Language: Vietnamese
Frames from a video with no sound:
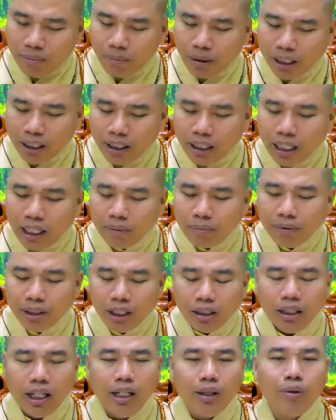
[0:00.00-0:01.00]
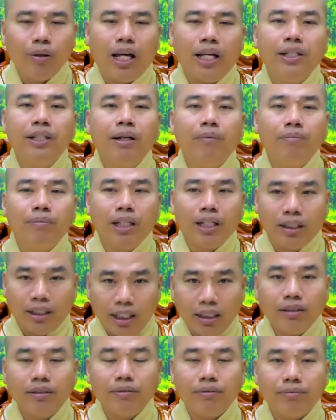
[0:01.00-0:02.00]
mấy anh em dữ liệu lại dùm những
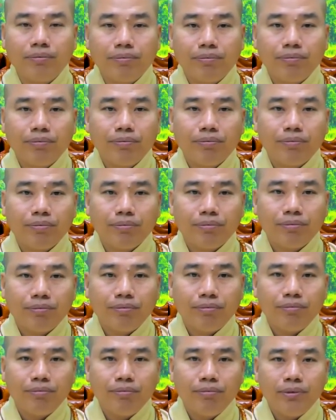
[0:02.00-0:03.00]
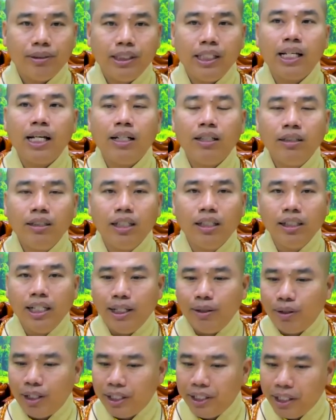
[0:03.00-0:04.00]
đức nhớ dữ
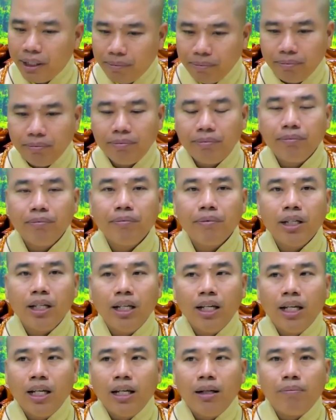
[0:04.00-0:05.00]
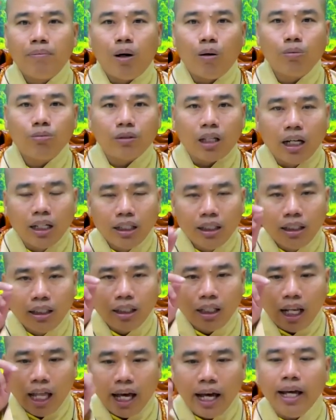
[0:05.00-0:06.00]
liệu lại dùm một
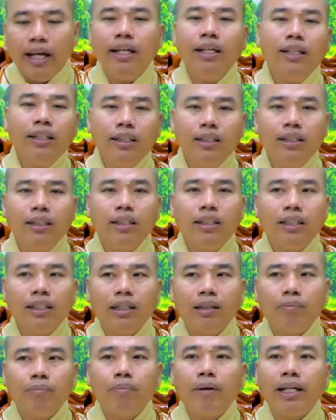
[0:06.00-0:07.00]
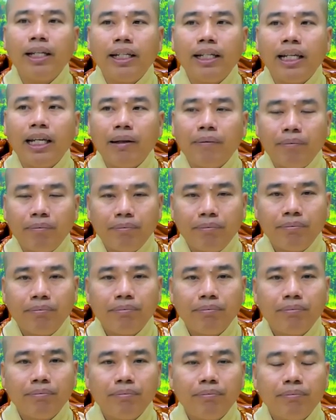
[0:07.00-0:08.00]
tuần lễ mấy anh em
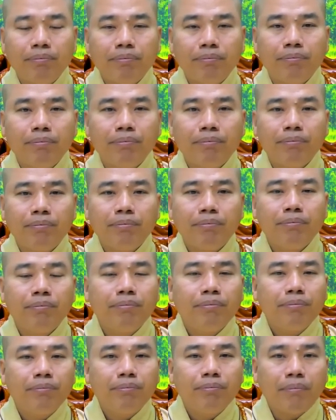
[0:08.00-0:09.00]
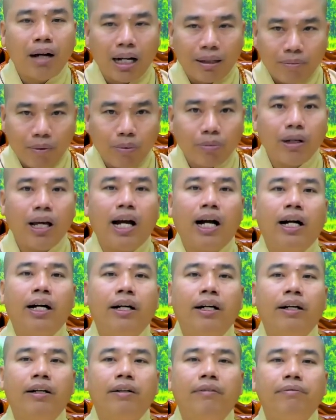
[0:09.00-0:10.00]
bật một lần
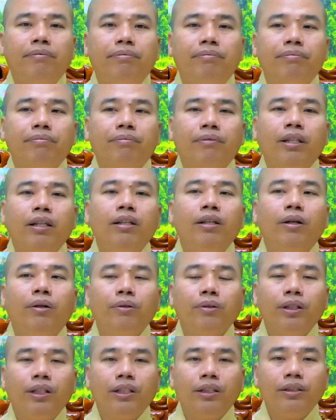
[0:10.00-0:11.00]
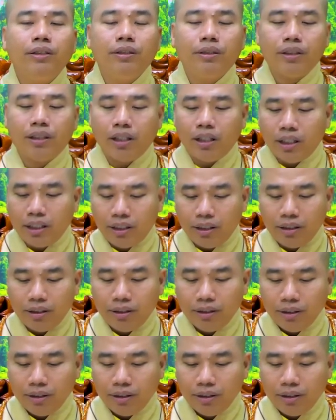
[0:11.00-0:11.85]
thí dụ như coi